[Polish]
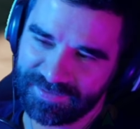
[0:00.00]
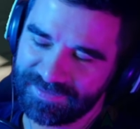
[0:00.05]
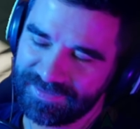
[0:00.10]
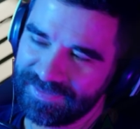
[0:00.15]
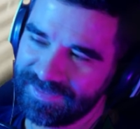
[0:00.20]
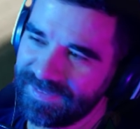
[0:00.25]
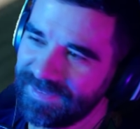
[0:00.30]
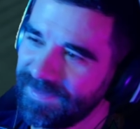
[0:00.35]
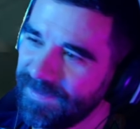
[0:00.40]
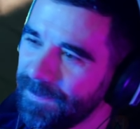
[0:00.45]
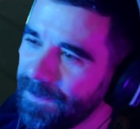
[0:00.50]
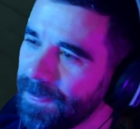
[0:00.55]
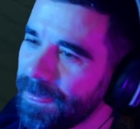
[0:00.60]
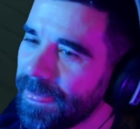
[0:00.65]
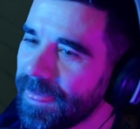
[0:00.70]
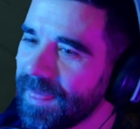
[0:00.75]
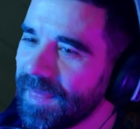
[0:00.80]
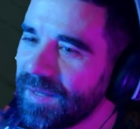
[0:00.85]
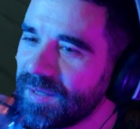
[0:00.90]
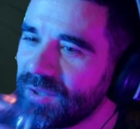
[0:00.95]
ci, że
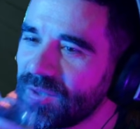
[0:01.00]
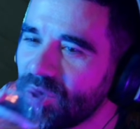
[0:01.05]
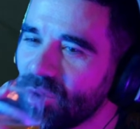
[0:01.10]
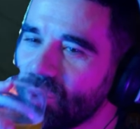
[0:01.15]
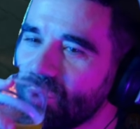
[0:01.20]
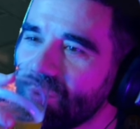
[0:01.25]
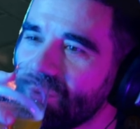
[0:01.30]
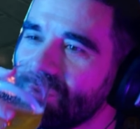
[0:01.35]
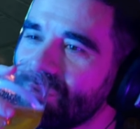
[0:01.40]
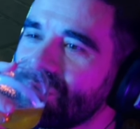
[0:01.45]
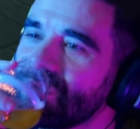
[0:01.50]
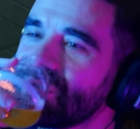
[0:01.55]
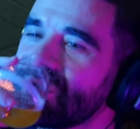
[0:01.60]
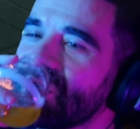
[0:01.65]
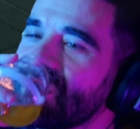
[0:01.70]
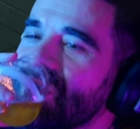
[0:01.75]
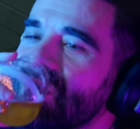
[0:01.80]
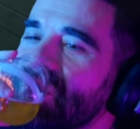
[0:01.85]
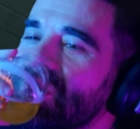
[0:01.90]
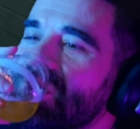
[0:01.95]
jechałeś i w
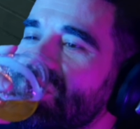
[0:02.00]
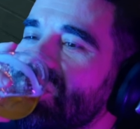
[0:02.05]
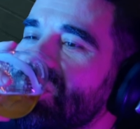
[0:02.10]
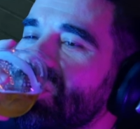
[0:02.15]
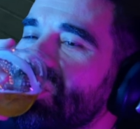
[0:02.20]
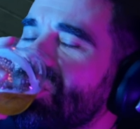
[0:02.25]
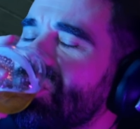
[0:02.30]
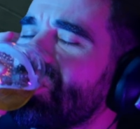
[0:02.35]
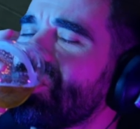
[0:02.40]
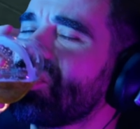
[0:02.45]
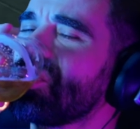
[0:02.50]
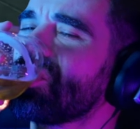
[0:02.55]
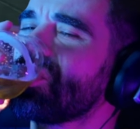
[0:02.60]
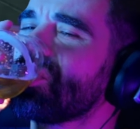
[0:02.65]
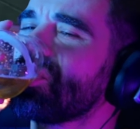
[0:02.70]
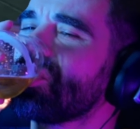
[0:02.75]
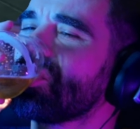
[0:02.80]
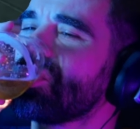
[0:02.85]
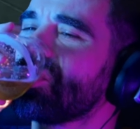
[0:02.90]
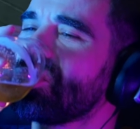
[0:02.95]
słupek były nagrane, mam
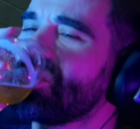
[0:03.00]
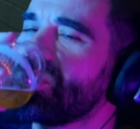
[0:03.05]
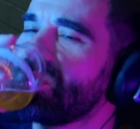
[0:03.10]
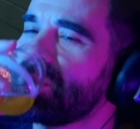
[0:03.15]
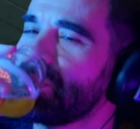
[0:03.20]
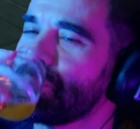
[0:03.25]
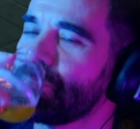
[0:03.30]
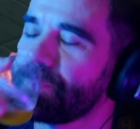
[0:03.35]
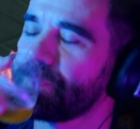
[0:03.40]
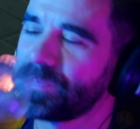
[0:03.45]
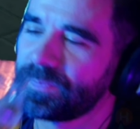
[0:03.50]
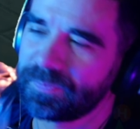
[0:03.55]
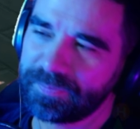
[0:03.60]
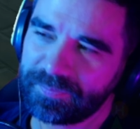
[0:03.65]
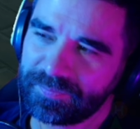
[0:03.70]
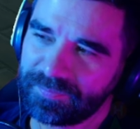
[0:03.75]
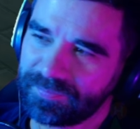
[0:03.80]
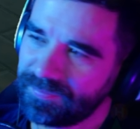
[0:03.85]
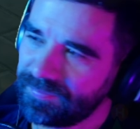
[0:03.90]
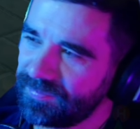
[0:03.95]
eee. wszystko.
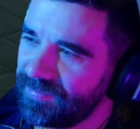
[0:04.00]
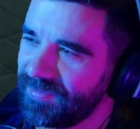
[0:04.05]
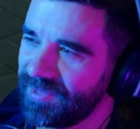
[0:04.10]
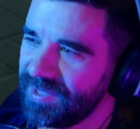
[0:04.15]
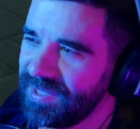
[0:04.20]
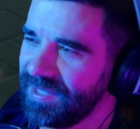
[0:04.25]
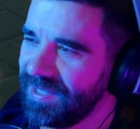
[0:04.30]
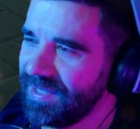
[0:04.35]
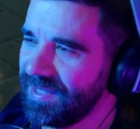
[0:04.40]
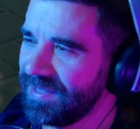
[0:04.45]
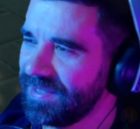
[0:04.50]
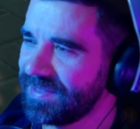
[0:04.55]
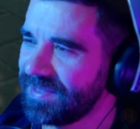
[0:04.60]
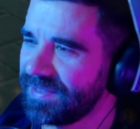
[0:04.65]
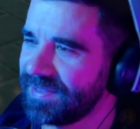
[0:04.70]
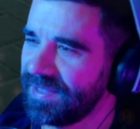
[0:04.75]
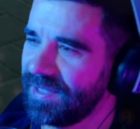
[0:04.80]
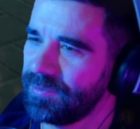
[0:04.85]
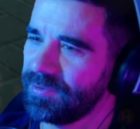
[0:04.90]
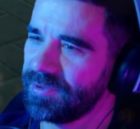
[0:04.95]
Na Nie,
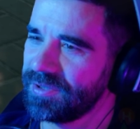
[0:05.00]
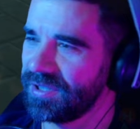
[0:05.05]
drugą